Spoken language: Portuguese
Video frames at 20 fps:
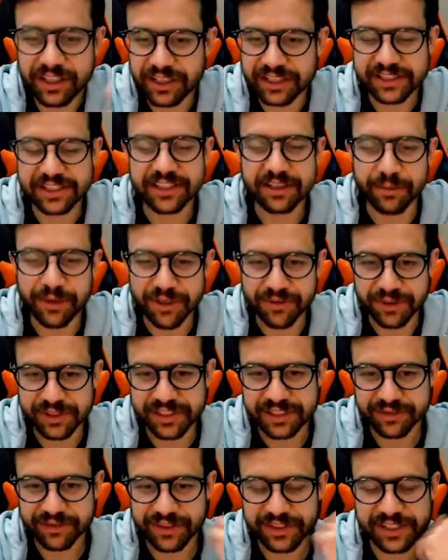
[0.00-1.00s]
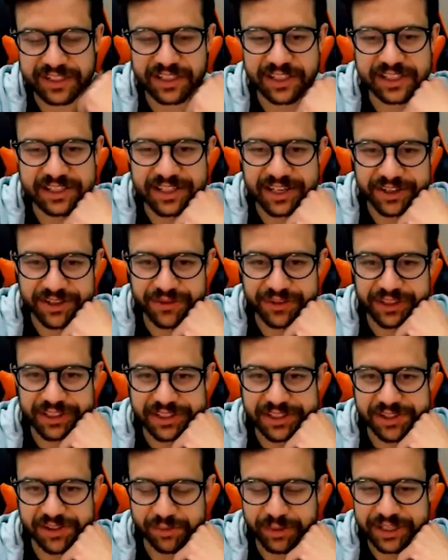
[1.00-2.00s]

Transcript: que, exatamente você fazia nessa área de finanças no